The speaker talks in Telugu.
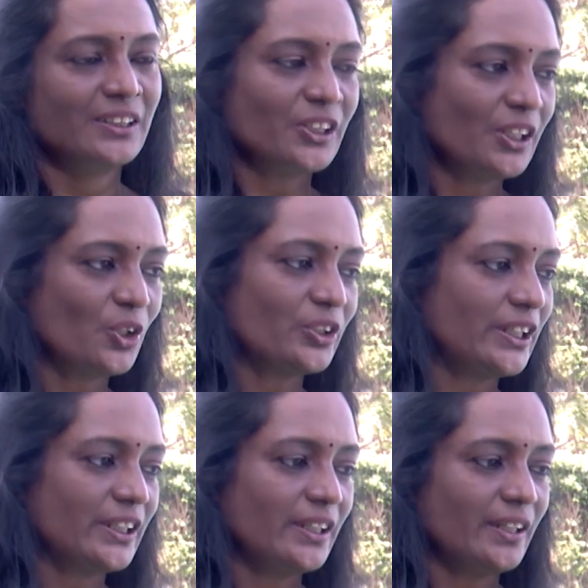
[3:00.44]
సో ఇంకొకటి
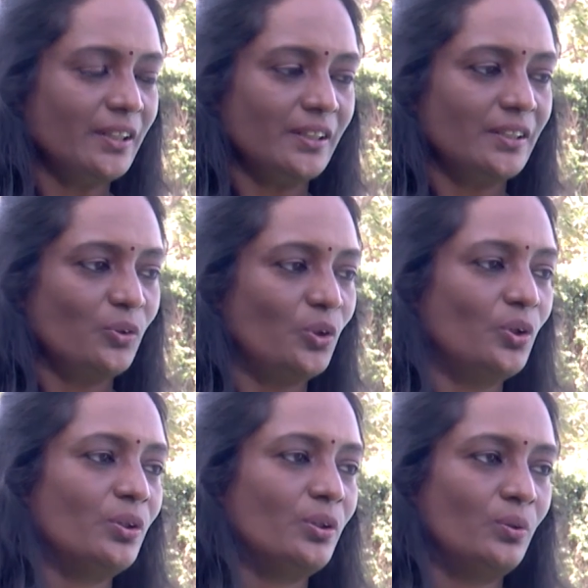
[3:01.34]
ఏంటంటే
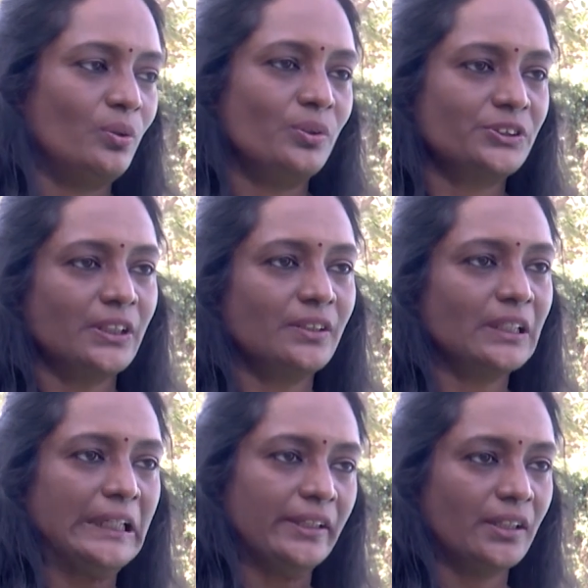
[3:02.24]
ఓషన్
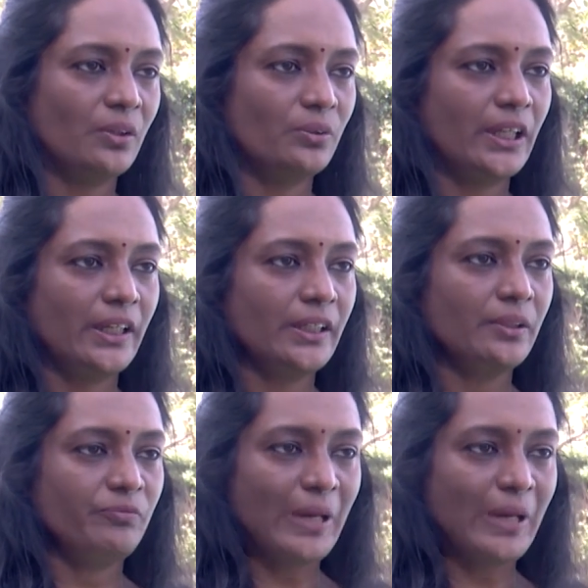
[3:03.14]
క్లీన్గా ఉండాలి